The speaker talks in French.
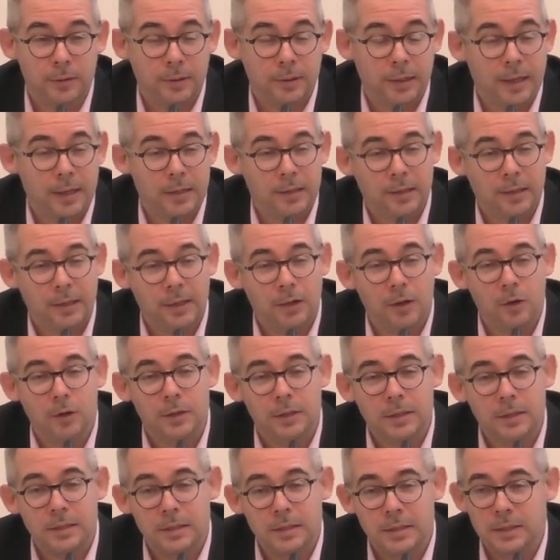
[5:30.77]
très très grande
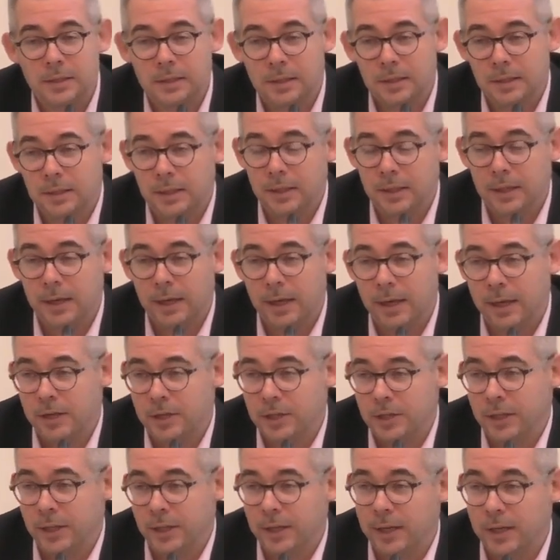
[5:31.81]
nécessité à
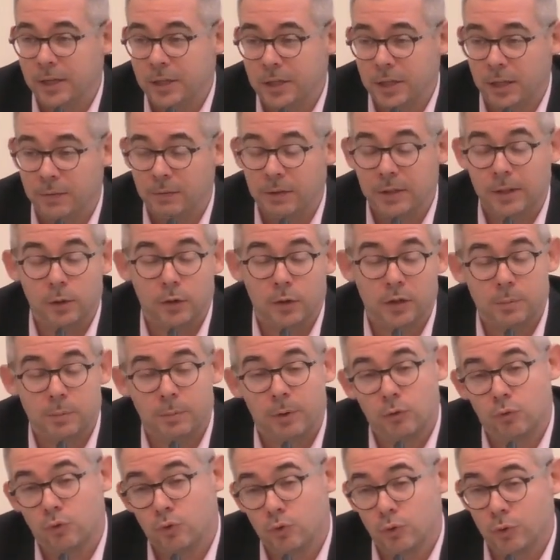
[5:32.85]
agir et à agir vite. Alors ce n'est pas
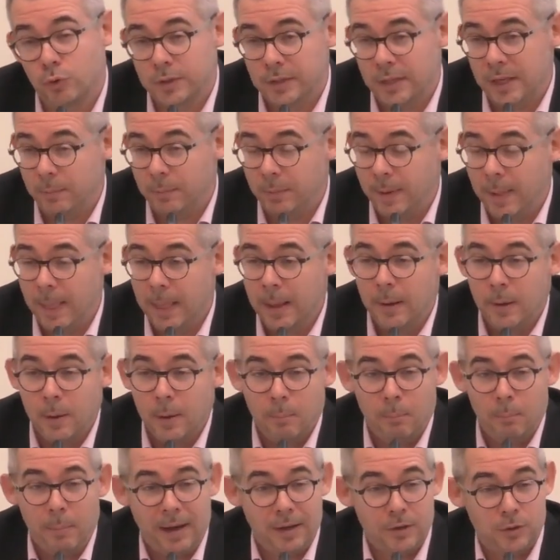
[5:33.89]
toujours simple,
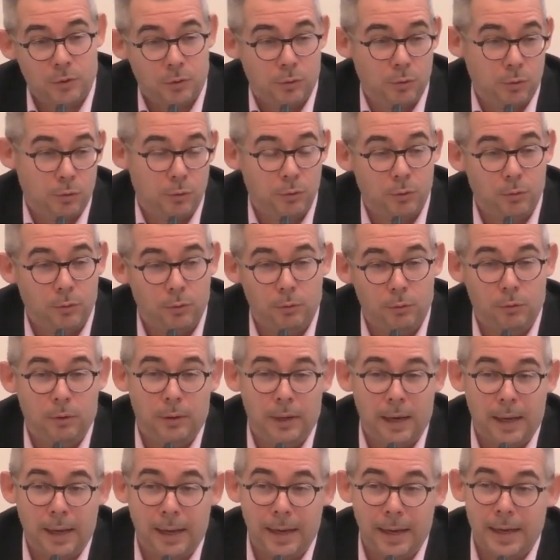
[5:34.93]
parce que
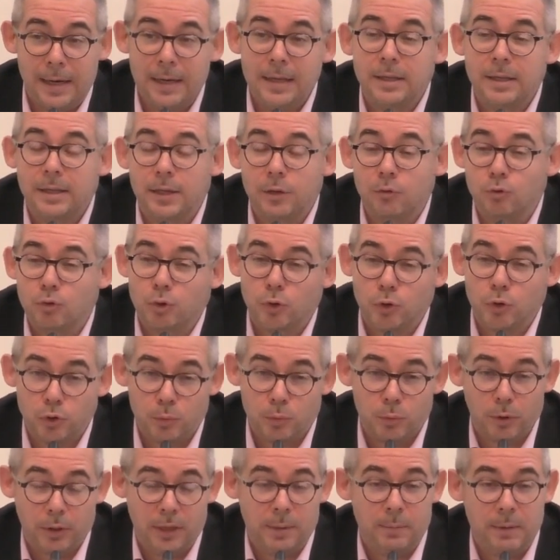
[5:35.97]
la réalité du
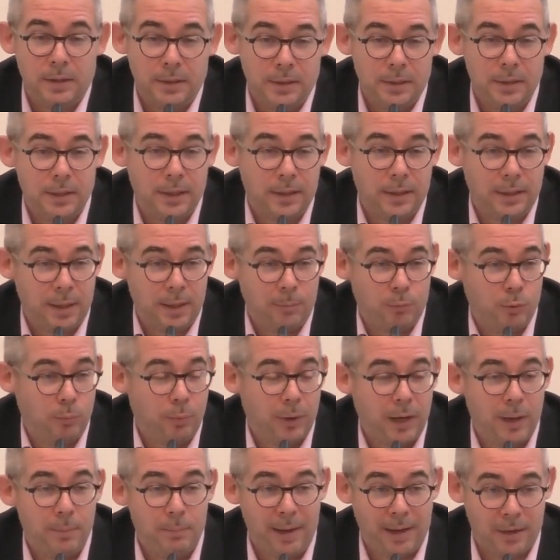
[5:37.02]
changement climatique est à peu
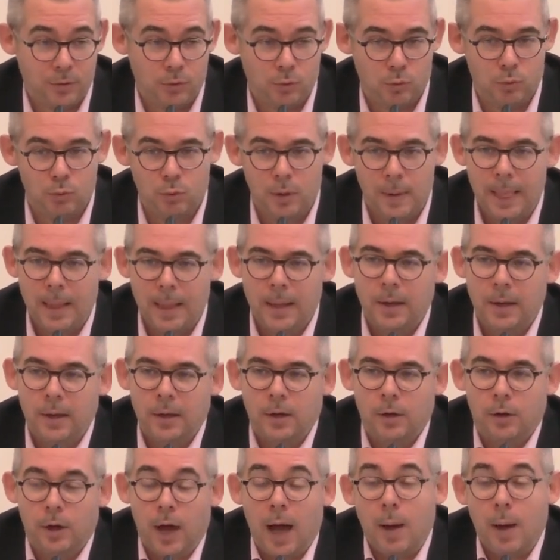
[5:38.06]
près perçue,
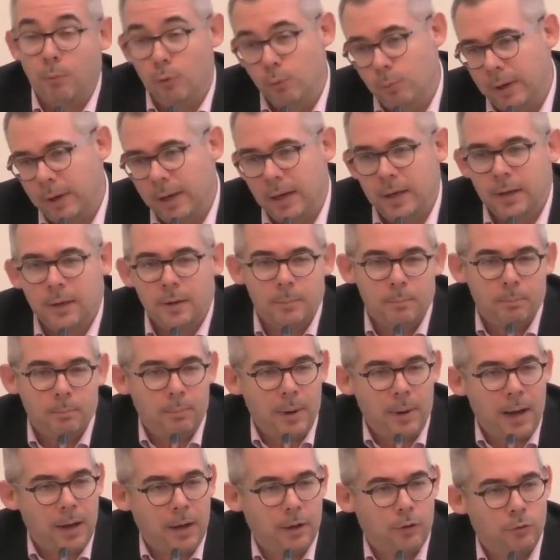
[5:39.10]
à peu près
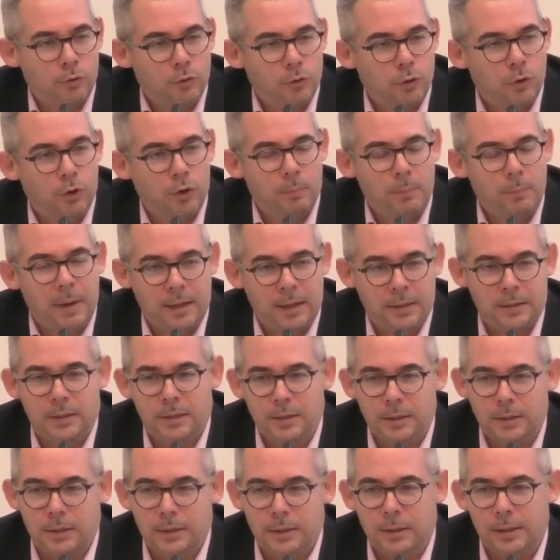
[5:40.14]
par une grande
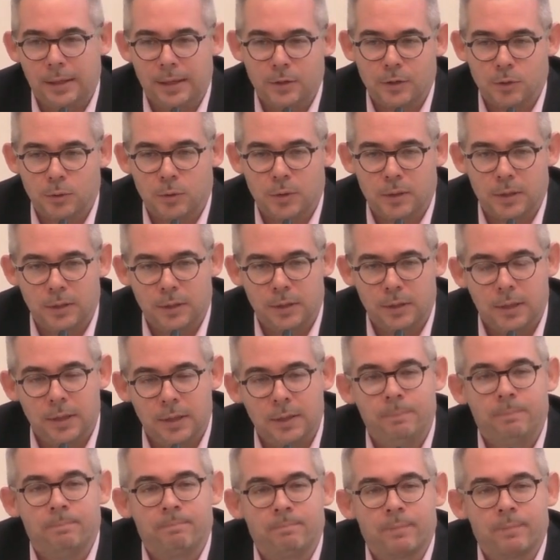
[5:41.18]
partie de la société,